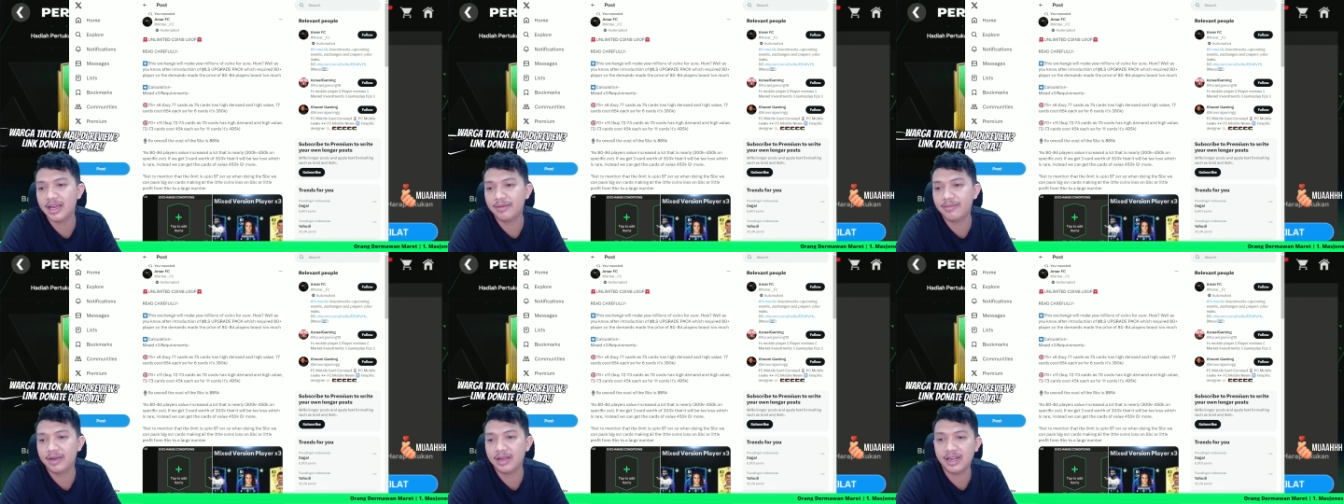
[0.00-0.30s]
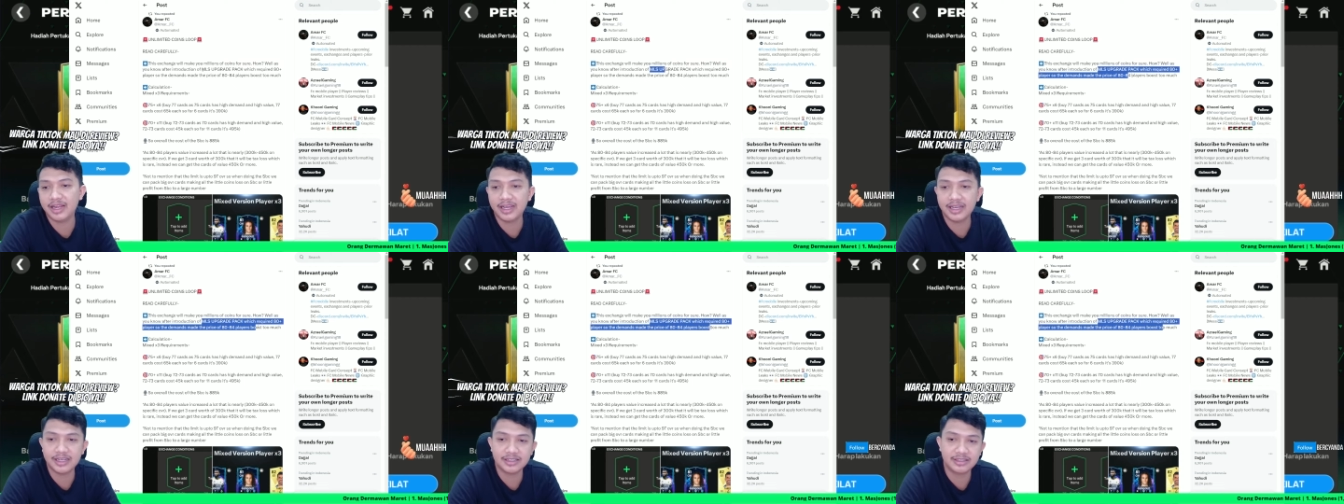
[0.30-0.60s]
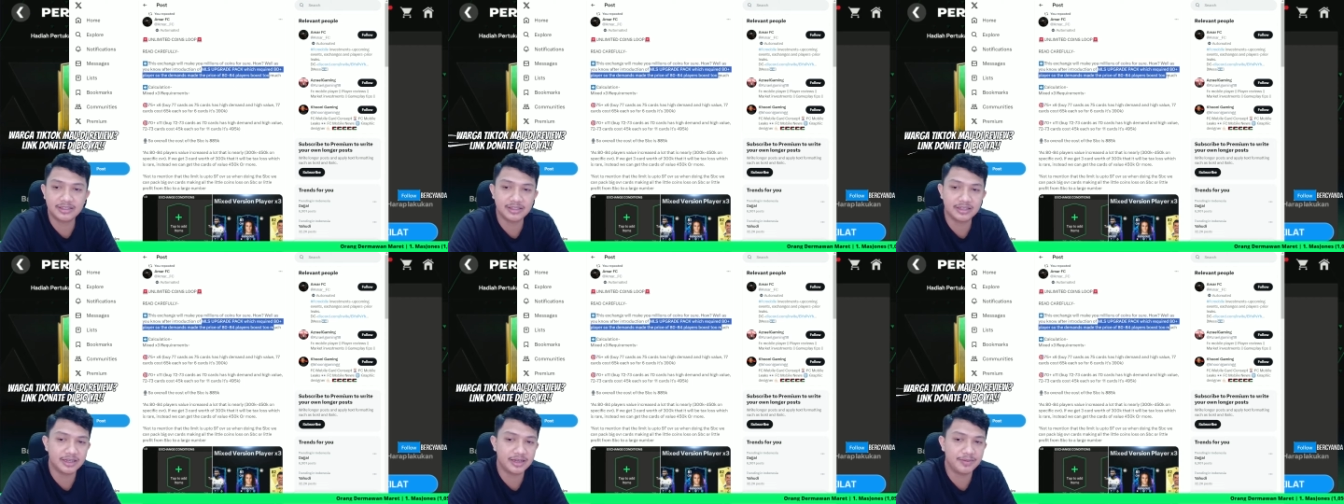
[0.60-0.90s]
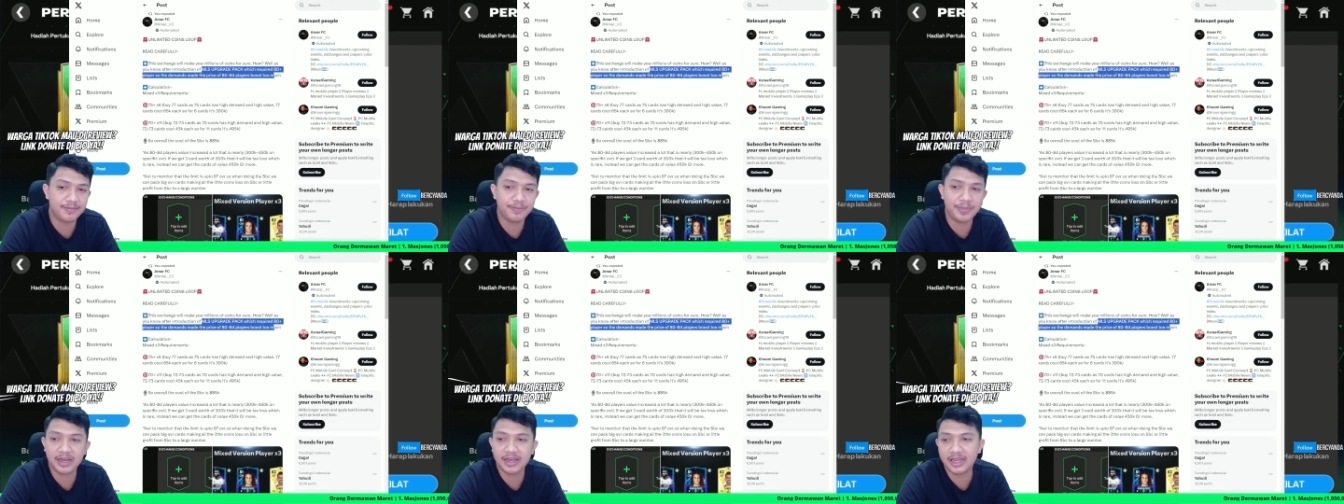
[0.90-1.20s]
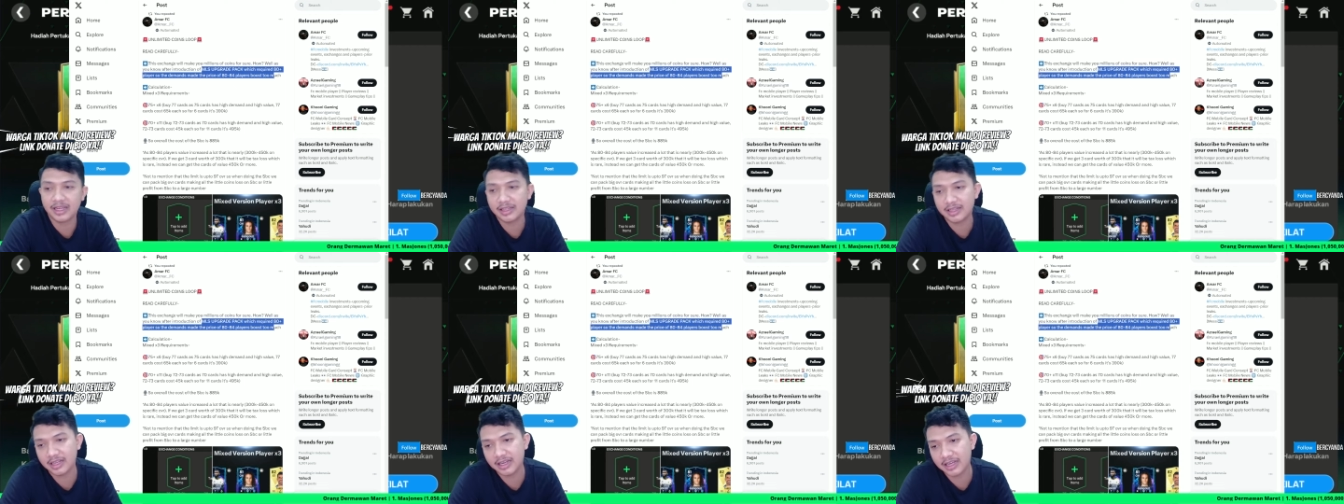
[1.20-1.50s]
MLS uh, pack
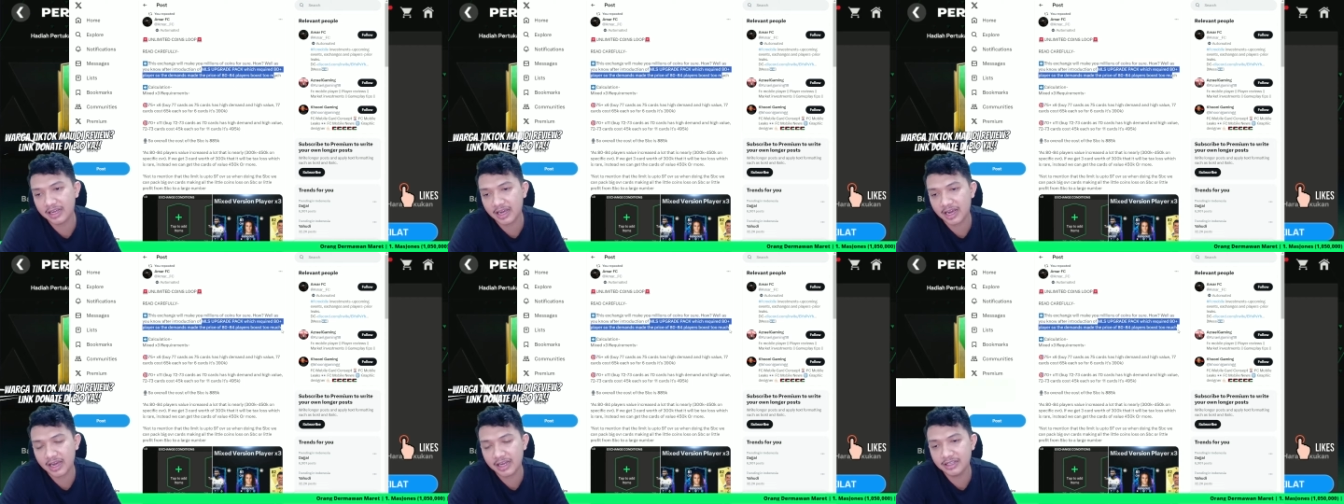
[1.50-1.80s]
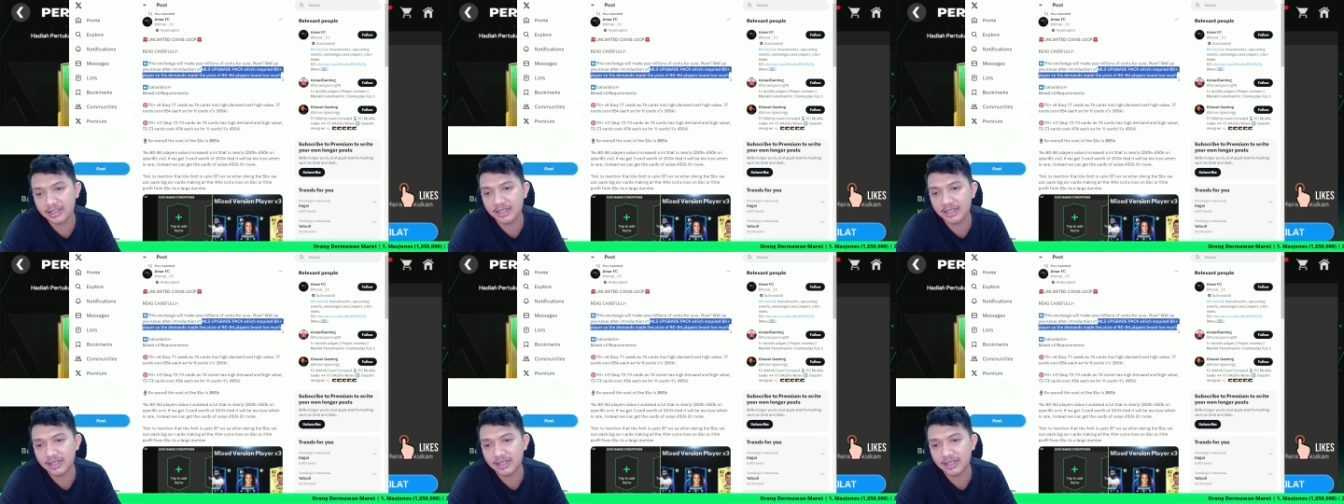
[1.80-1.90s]
yang tadi kan.